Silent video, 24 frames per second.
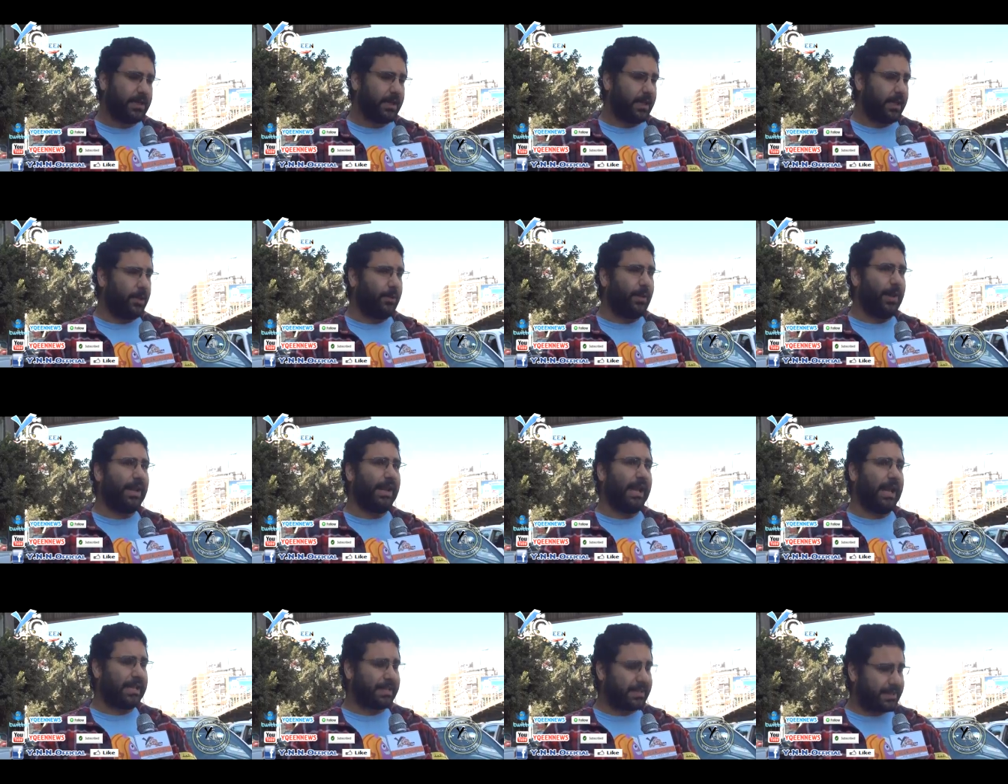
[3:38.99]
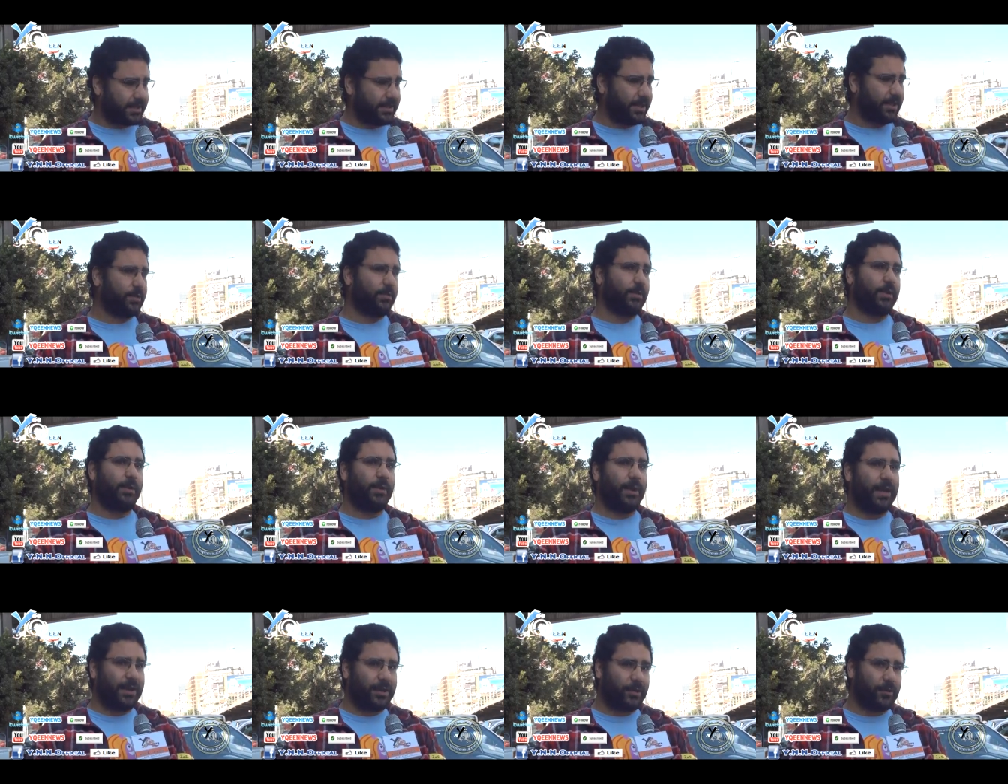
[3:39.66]
اللواء العصار
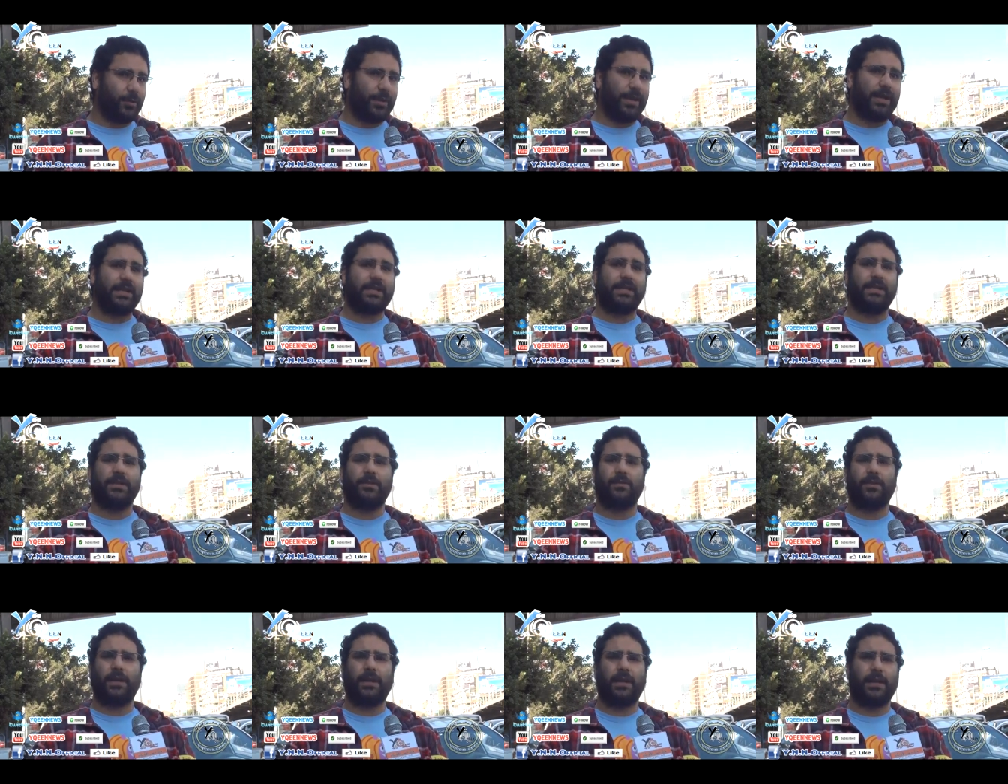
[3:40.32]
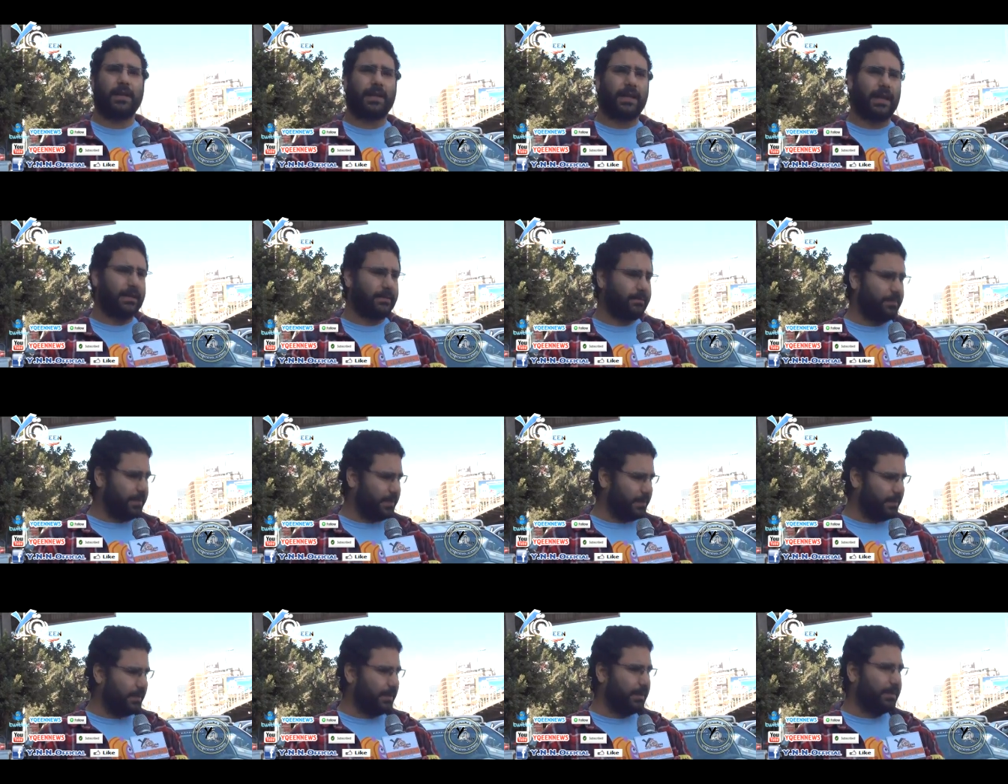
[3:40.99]
واللواء الرويني وكان
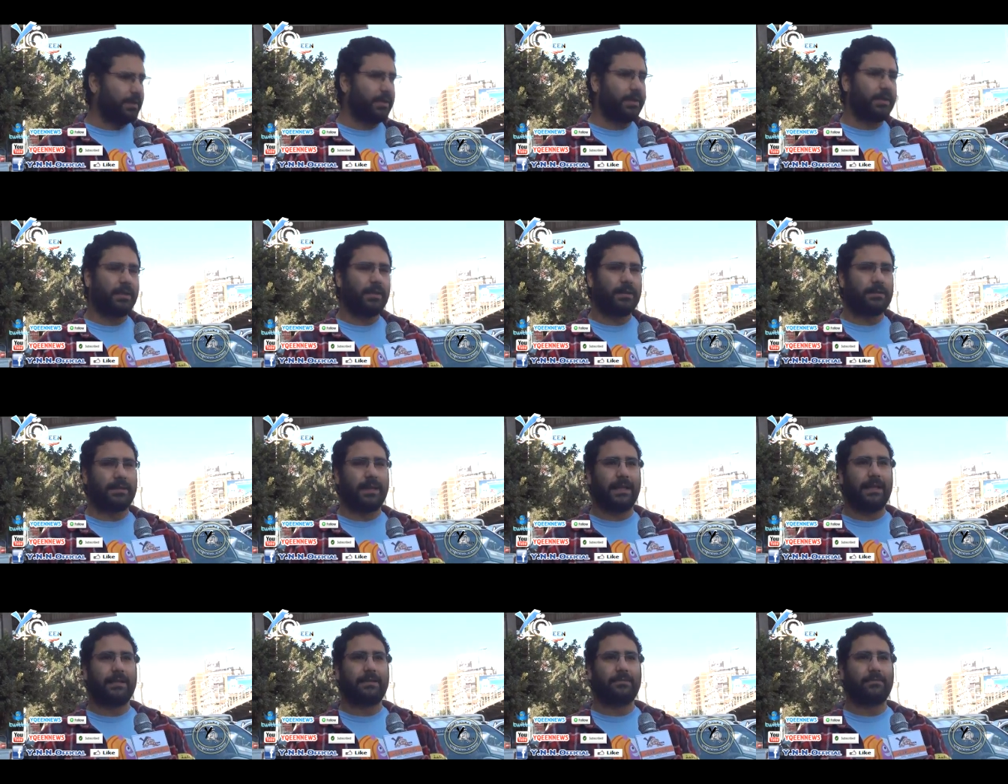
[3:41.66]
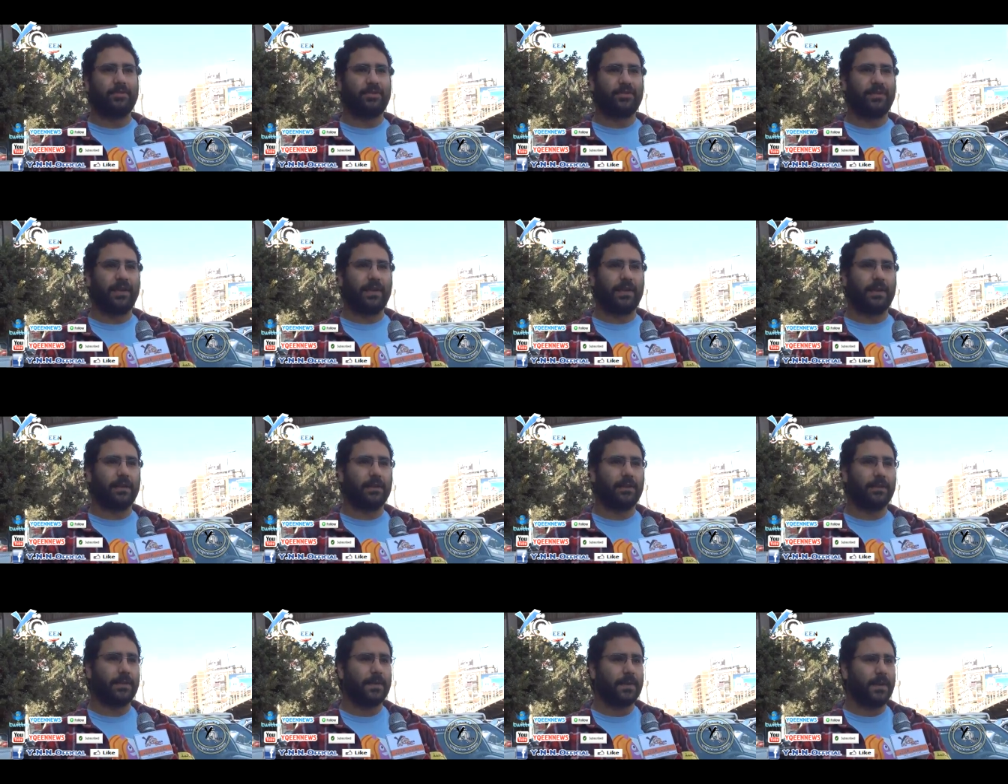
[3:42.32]
مين الثالث مش
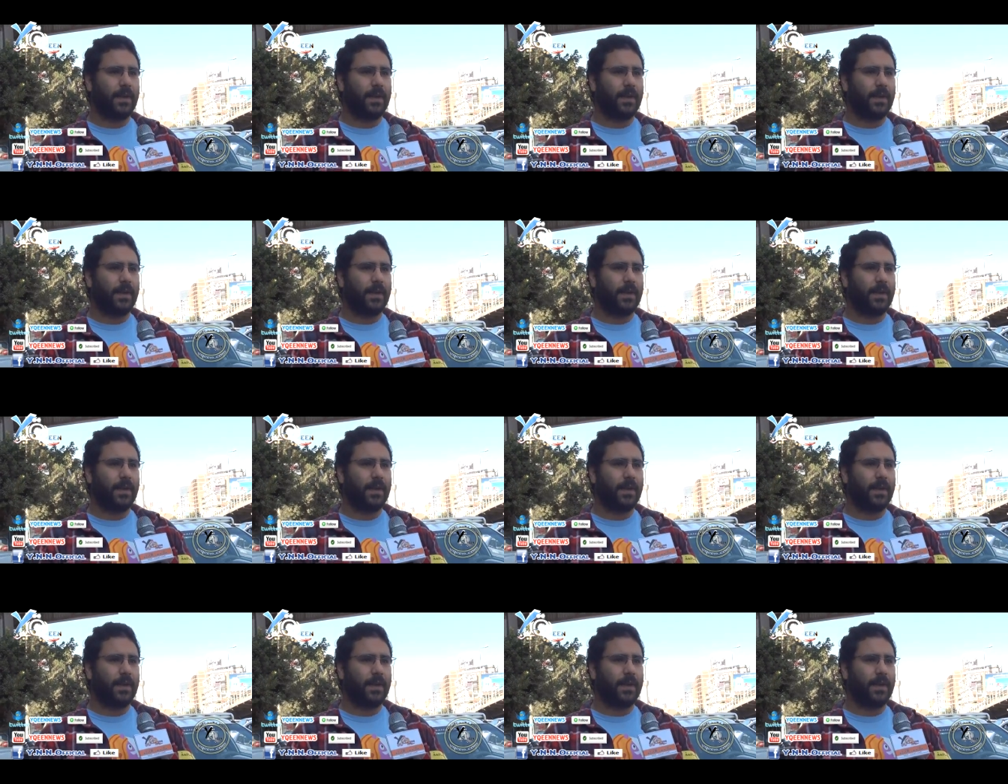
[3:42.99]
فاكر